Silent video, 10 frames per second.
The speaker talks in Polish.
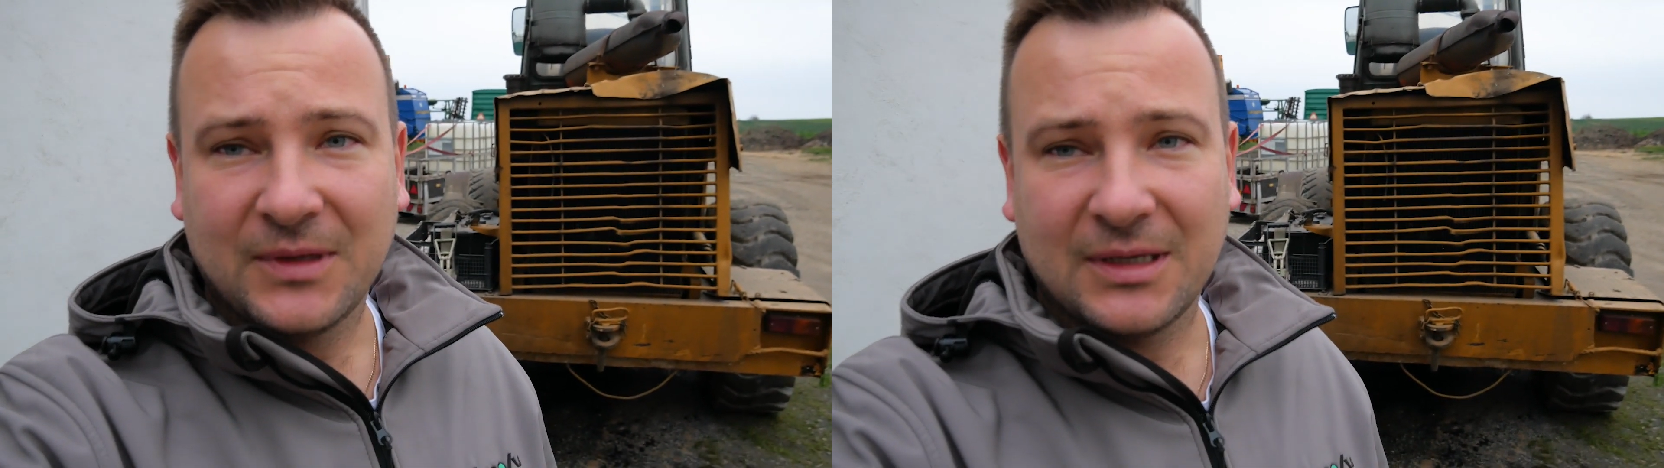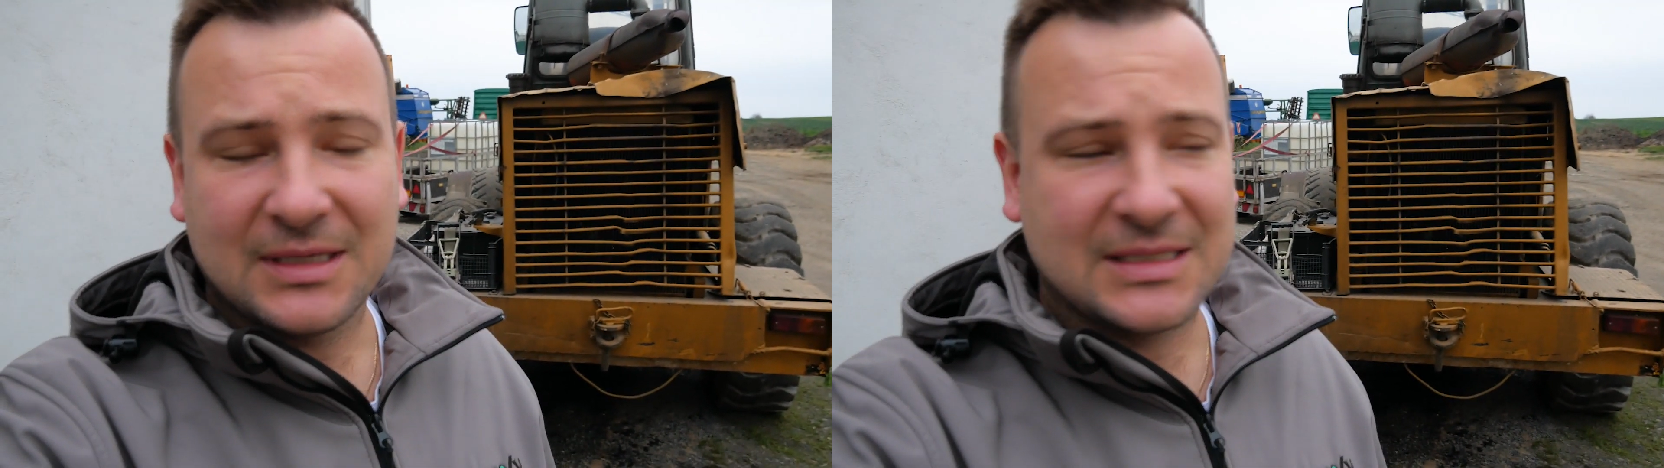
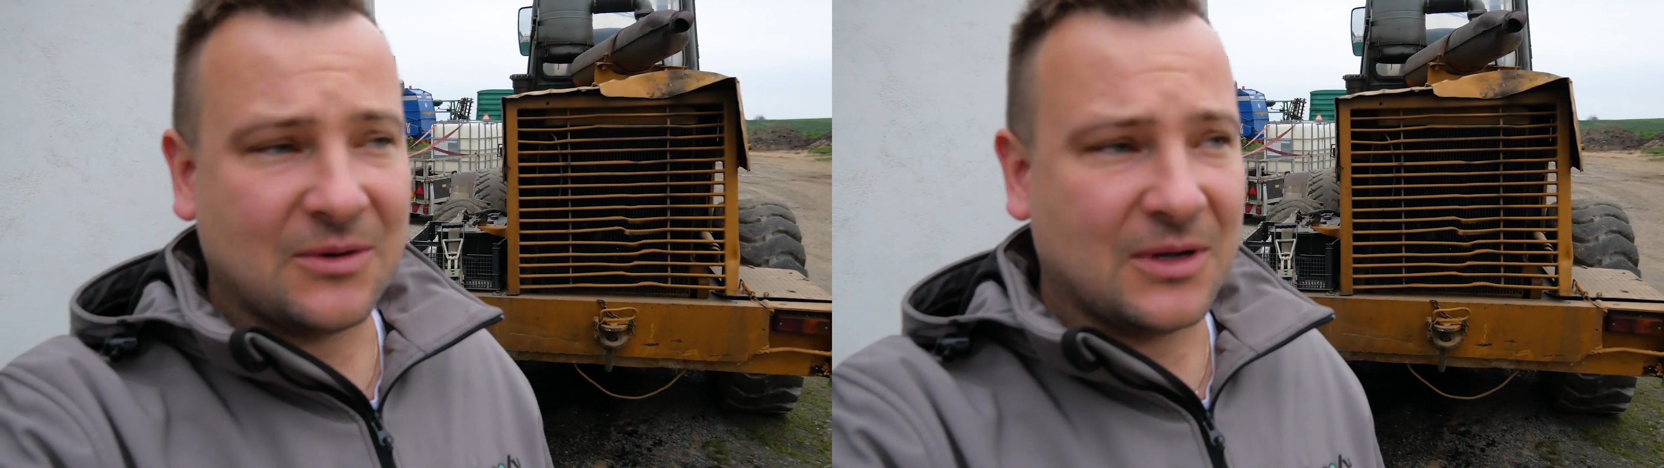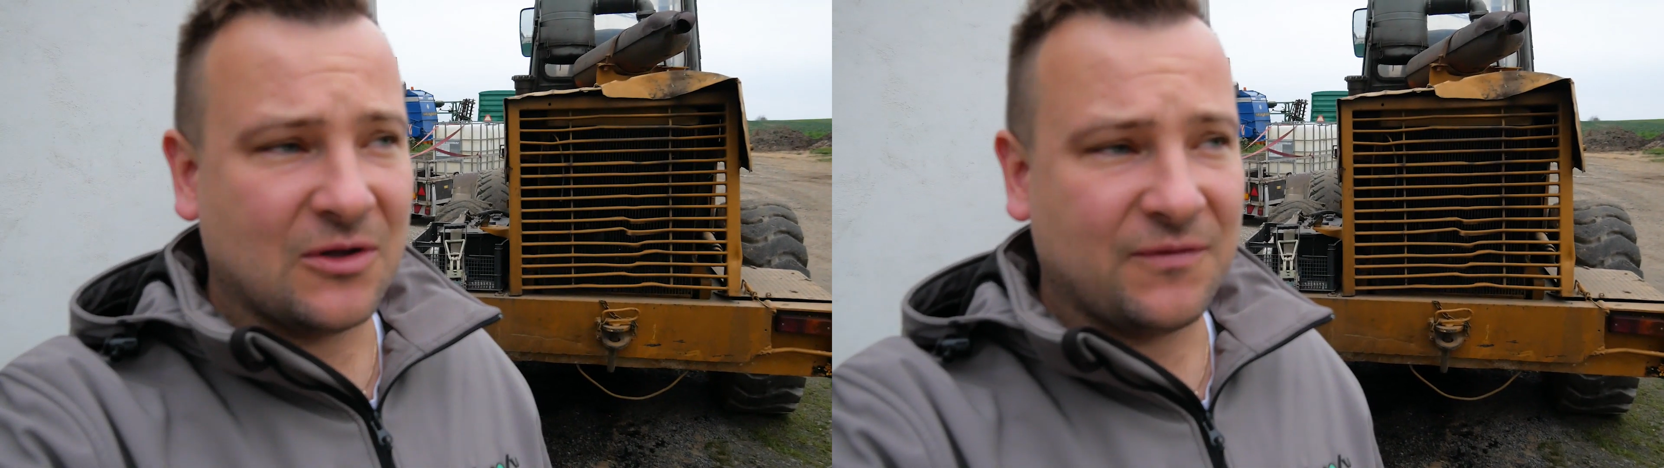E,
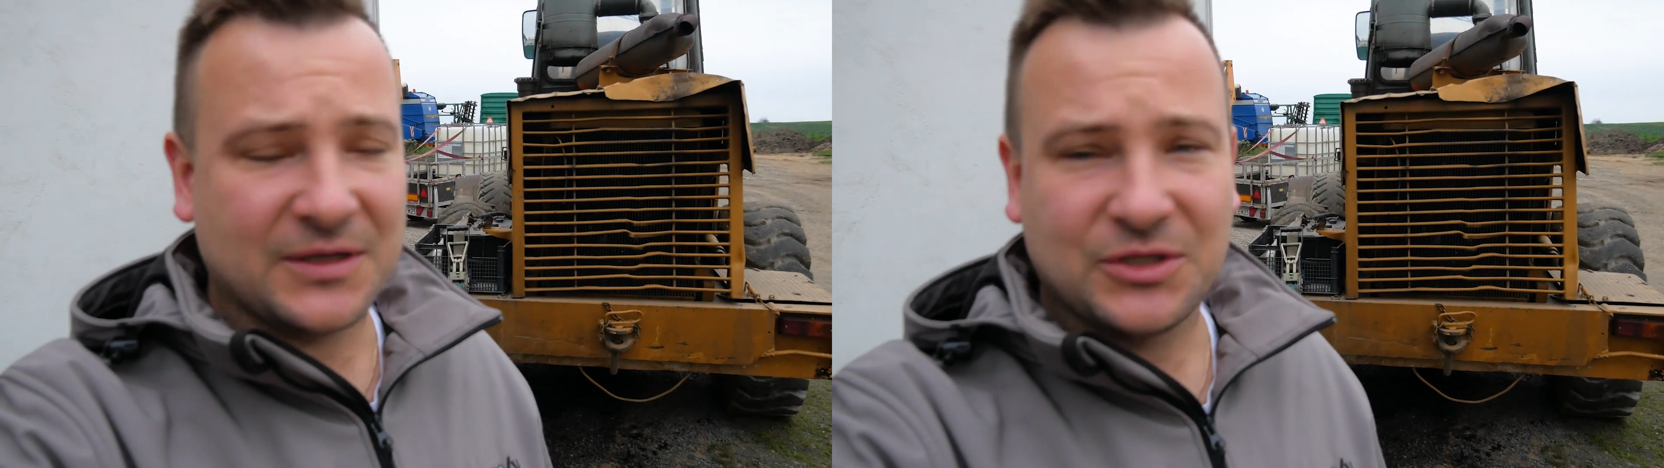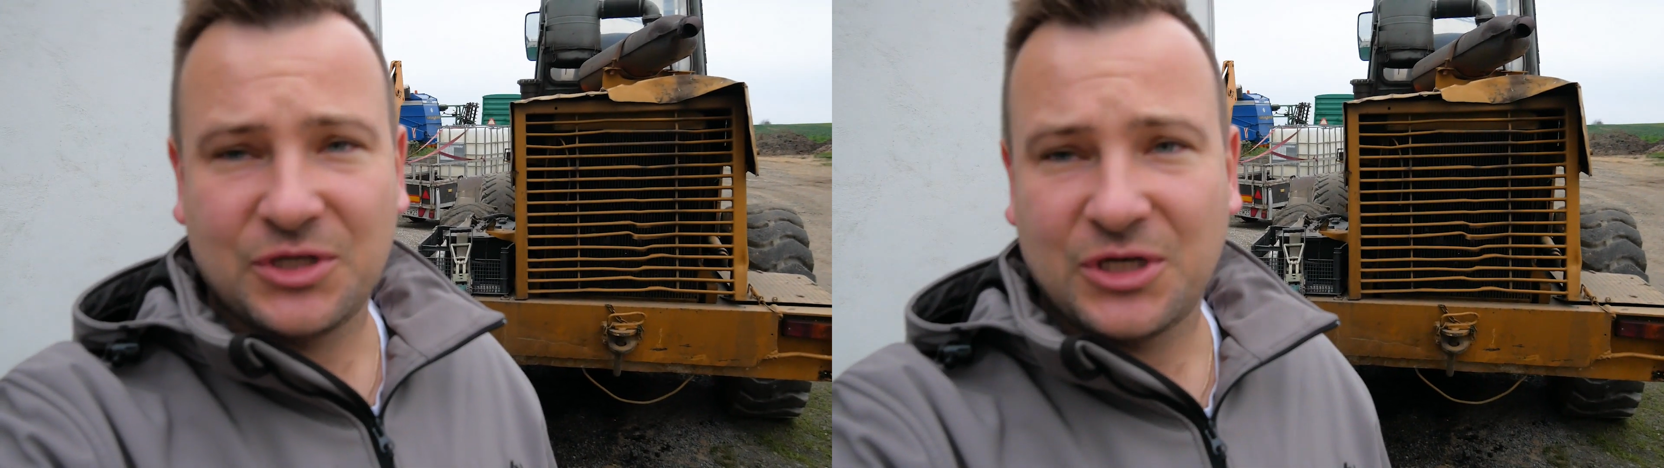
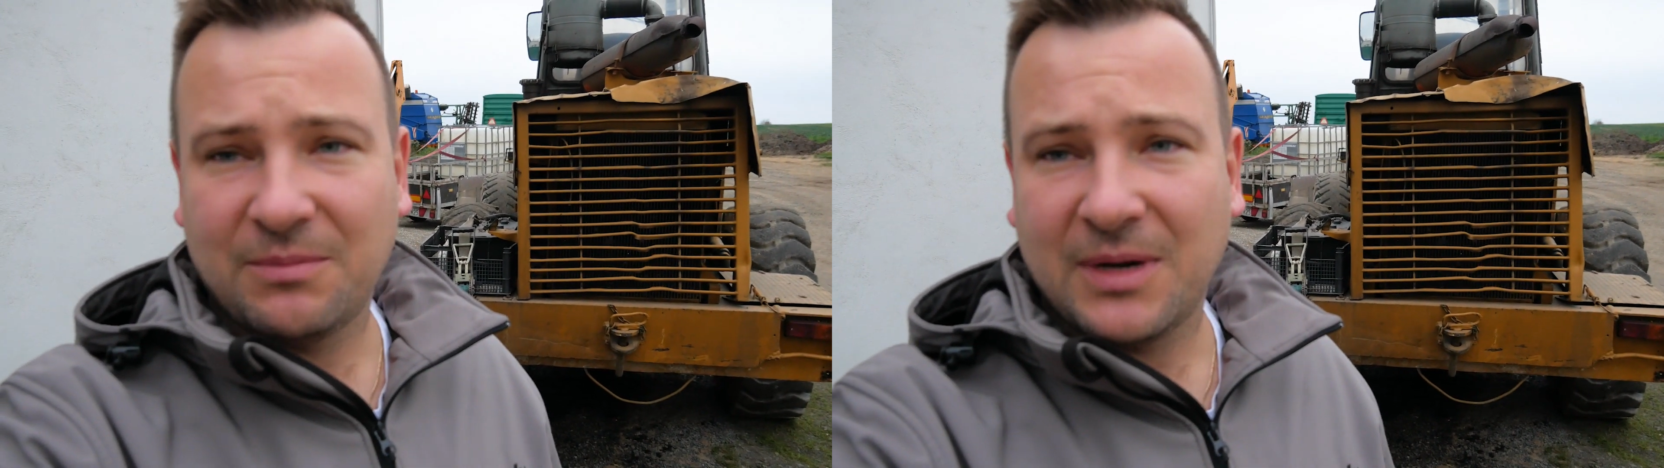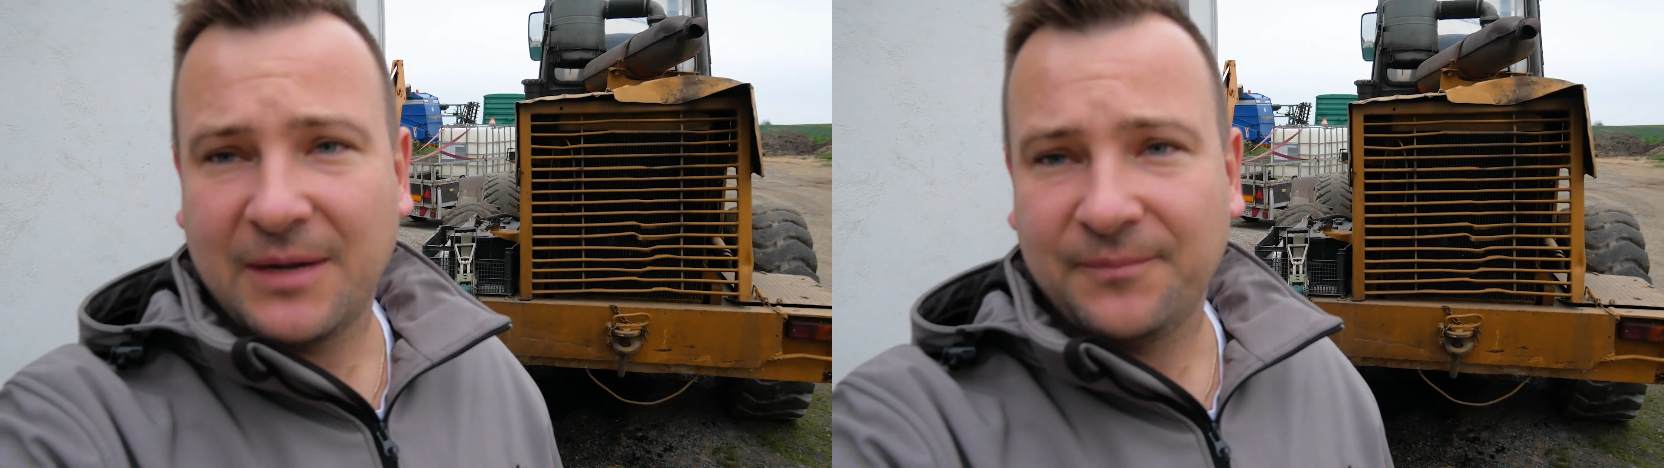załadować
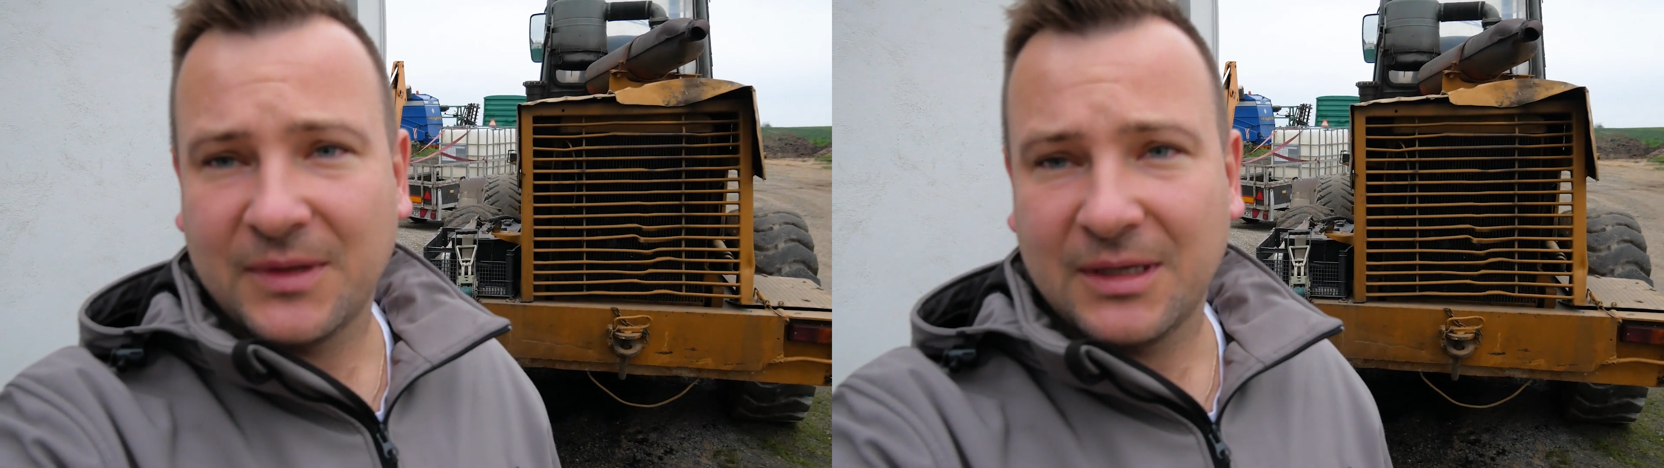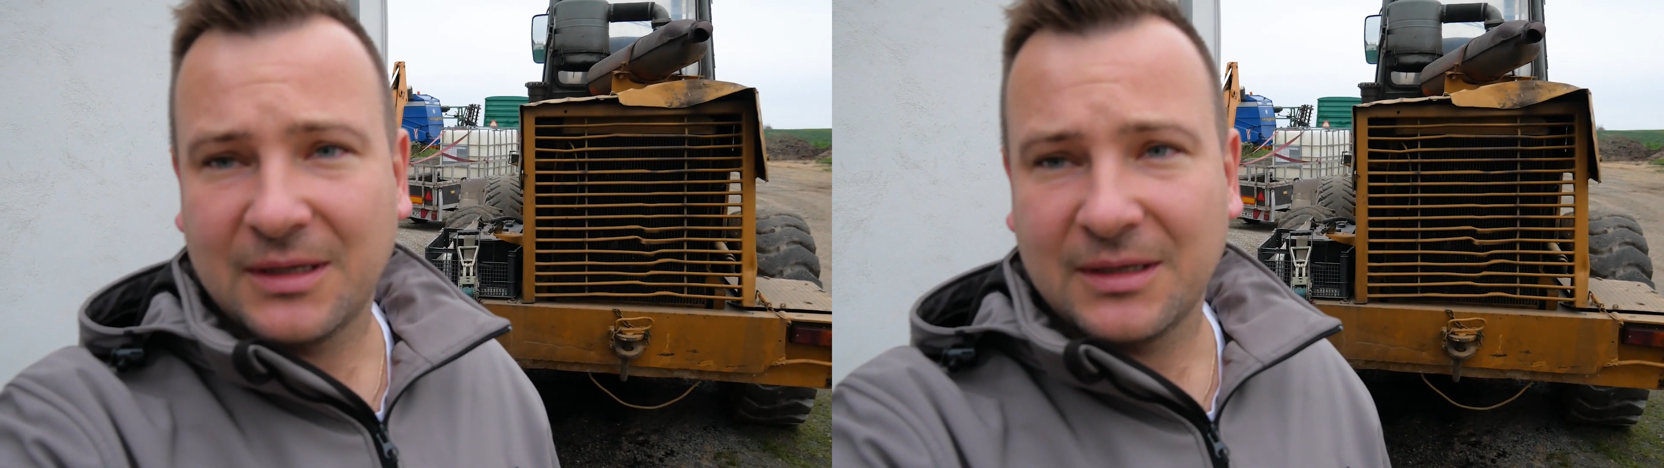trzeba
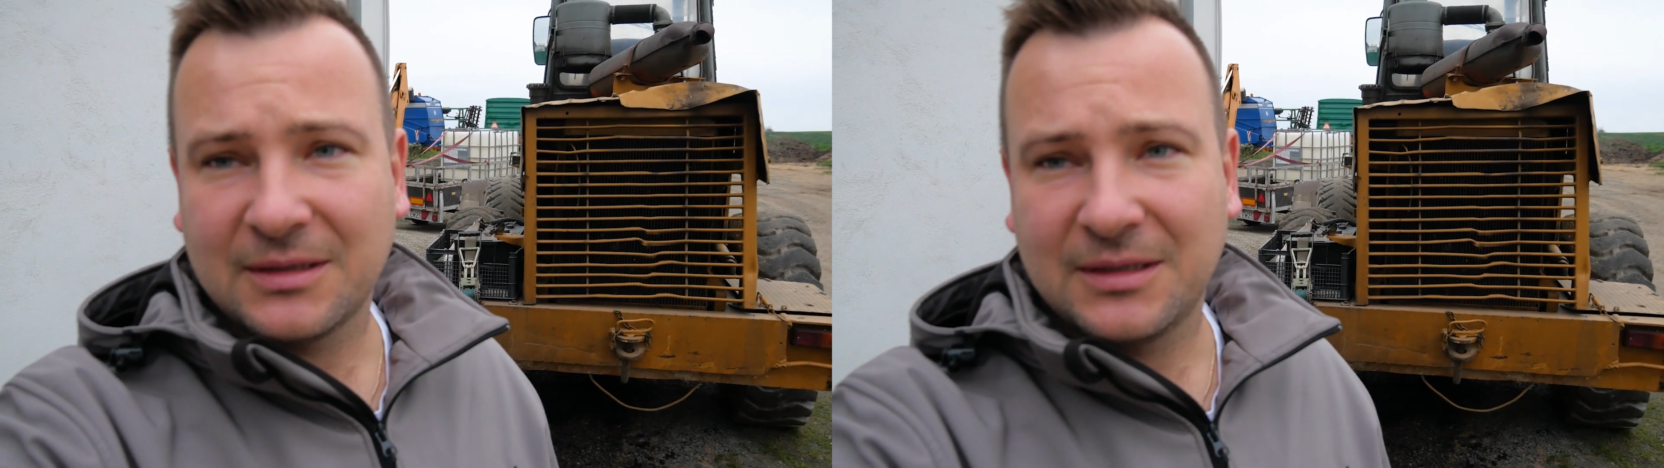e,